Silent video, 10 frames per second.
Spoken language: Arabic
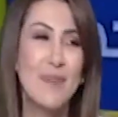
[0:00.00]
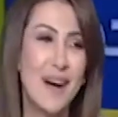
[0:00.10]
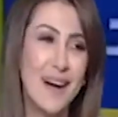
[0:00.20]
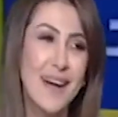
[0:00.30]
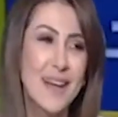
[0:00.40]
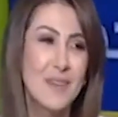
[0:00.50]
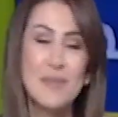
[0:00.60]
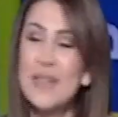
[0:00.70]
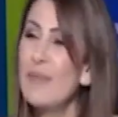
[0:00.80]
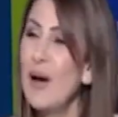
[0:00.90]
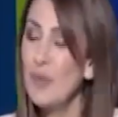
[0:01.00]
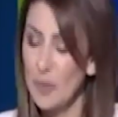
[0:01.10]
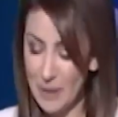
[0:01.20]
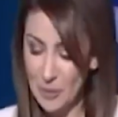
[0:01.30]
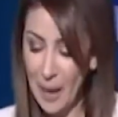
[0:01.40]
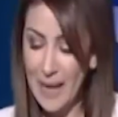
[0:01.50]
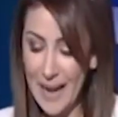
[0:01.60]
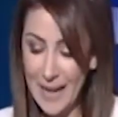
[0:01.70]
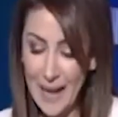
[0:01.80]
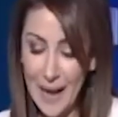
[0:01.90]
ما مثل ما هو بده
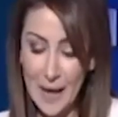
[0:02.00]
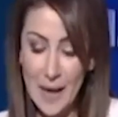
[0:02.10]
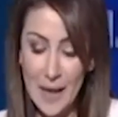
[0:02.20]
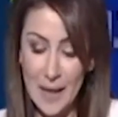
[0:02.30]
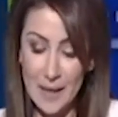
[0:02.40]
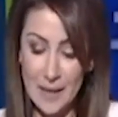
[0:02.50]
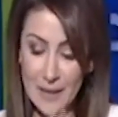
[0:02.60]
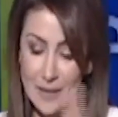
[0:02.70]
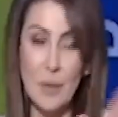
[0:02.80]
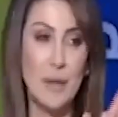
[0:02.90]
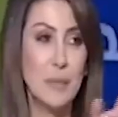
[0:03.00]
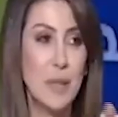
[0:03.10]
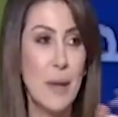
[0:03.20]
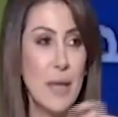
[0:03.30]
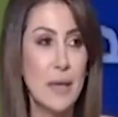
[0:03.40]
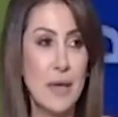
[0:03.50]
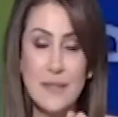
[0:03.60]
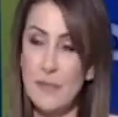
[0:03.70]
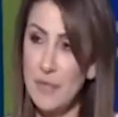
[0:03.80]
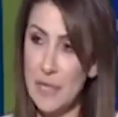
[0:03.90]
على أي حال آه، طبعا مثل ما قلنا
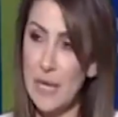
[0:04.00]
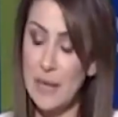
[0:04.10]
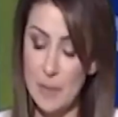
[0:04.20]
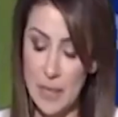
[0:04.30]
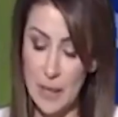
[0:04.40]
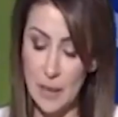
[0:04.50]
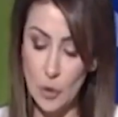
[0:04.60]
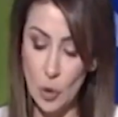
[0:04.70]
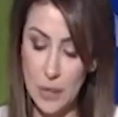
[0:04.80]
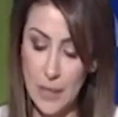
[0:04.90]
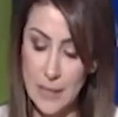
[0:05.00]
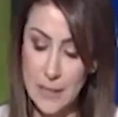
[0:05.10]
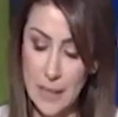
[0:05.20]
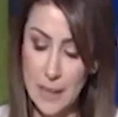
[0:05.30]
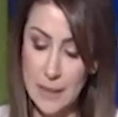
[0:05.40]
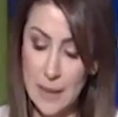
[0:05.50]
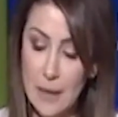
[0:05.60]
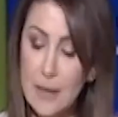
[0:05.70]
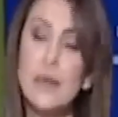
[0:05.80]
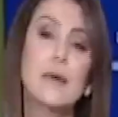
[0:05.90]
إذا في كلمة لدولة الرئيس أكيد
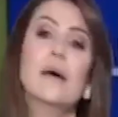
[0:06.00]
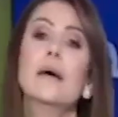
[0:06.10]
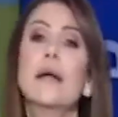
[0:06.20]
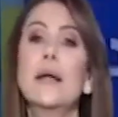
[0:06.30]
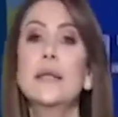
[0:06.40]
رح رح